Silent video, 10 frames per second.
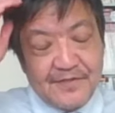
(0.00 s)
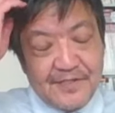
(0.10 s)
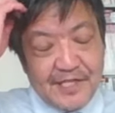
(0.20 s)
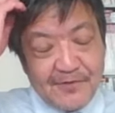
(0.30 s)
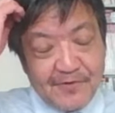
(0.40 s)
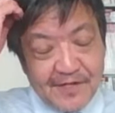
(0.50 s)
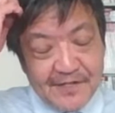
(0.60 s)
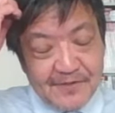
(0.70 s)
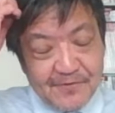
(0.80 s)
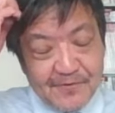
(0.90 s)
せ取
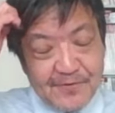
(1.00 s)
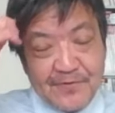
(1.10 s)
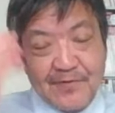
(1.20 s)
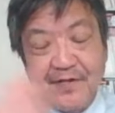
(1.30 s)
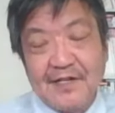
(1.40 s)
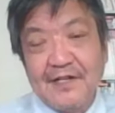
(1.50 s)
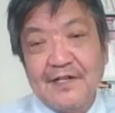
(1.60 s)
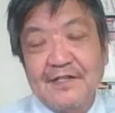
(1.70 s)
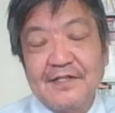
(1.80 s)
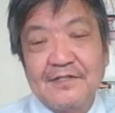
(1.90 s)
りというの
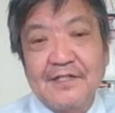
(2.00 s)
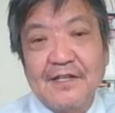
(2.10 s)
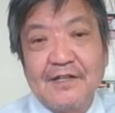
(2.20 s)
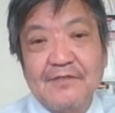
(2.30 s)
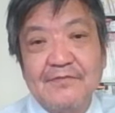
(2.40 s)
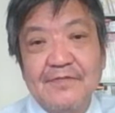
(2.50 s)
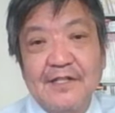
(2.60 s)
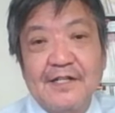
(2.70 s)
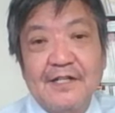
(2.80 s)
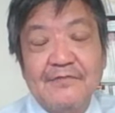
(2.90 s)
はですね船
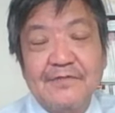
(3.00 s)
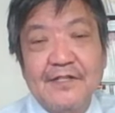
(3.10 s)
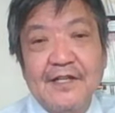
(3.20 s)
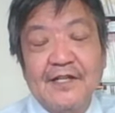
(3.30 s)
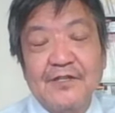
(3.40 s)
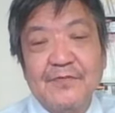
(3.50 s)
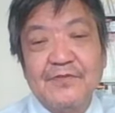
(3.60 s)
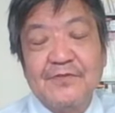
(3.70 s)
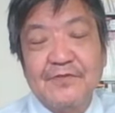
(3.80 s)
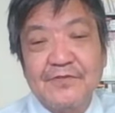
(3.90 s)
から船へ荷物
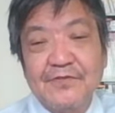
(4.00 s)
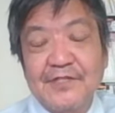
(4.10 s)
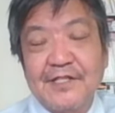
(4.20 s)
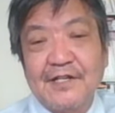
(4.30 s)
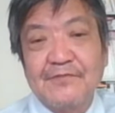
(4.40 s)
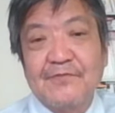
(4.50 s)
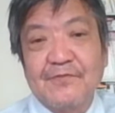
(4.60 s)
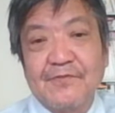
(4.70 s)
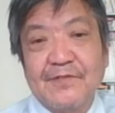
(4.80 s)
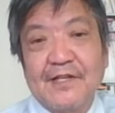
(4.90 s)
を移し替えるこ
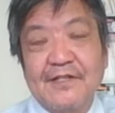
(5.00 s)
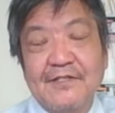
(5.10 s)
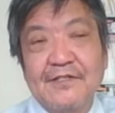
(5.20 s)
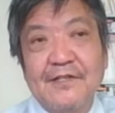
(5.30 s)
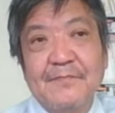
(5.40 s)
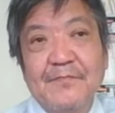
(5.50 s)
となんですね。